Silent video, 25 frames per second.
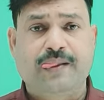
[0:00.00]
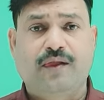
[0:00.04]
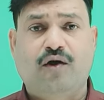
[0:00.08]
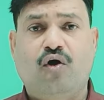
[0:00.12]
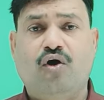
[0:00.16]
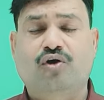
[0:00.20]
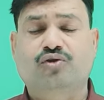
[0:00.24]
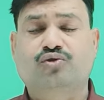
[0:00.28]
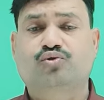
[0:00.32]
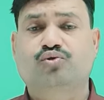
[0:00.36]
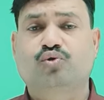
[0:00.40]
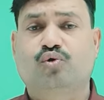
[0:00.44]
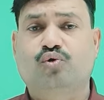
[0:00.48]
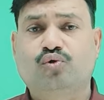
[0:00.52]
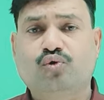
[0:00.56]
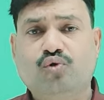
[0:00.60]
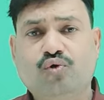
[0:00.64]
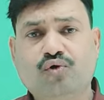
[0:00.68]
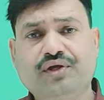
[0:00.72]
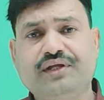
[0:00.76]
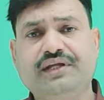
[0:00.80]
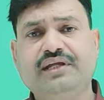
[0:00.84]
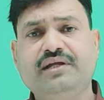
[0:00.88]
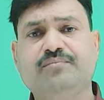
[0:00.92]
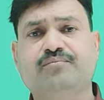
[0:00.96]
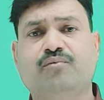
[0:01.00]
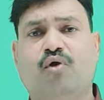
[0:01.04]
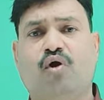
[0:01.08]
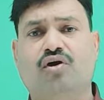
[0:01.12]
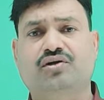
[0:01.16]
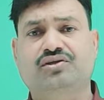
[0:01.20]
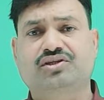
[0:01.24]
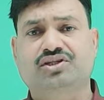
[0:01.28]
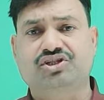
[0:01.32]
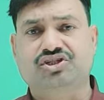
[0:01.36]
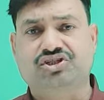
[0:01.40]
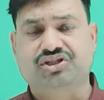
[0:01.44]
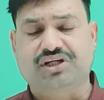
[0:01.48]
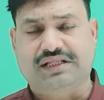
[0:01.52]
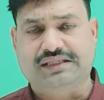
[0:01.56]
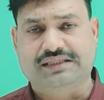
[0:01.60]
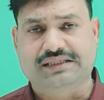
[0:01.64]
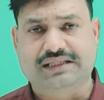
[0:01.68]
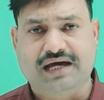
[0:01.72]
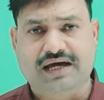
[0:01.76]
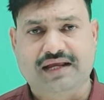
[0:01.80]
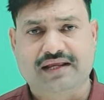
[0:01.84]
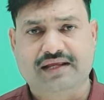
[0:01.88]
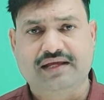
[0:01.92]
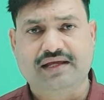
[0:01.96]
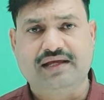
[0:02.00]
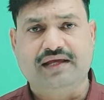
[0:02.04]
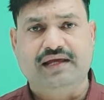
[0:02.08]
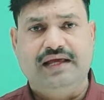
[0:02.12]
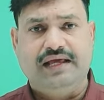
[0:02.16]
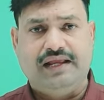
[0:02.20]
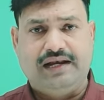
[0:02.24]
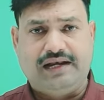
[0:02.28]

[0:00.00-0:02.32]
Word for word: और दोनों ही बहुत ही शानदार है